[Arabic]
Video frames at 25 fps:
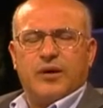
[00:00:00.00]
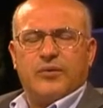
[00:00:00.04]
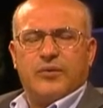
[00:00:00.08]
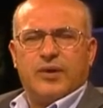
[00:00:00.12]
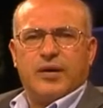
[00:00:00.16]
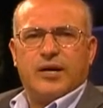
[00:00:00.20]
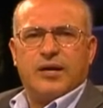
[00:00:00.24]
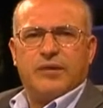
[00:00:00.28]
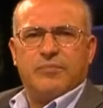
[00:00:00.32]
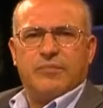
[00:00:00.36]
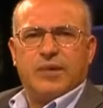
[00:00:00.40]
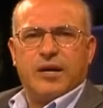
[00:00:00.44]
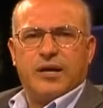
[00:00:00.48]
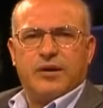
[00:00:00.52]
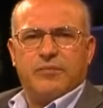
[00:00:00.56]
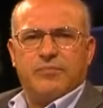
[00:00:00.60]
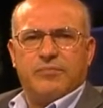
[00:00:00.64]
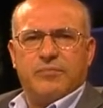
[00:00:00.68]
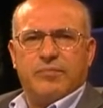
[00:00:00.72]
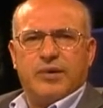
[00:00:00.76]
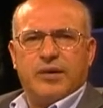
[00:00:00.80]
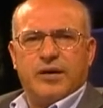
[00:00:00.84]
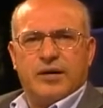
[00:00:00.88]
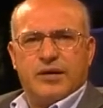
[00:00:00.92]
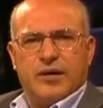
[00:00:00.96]
واحد
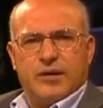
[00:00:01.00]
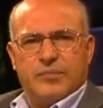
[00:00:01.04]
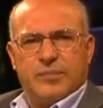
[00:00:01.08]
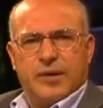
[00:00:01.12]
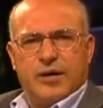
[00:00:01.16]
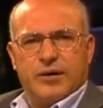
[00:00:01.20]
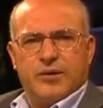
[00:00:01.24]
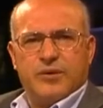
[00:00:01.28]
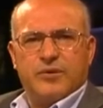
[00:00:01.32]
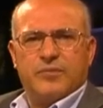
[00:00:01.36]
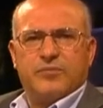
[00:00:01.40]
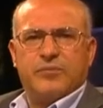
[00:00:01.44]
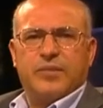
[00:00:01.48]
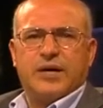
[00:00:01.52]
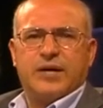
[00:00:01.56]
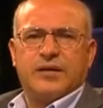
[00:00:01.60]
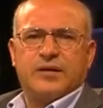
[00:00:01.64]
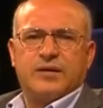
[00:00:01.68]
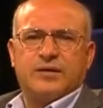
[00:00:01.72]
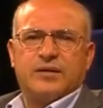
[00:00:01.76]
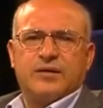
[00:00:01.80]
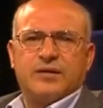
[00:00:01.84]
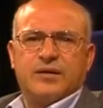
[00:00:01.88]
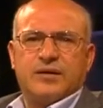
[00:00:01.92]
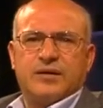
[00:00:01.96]
المحبة لبعضهم بعض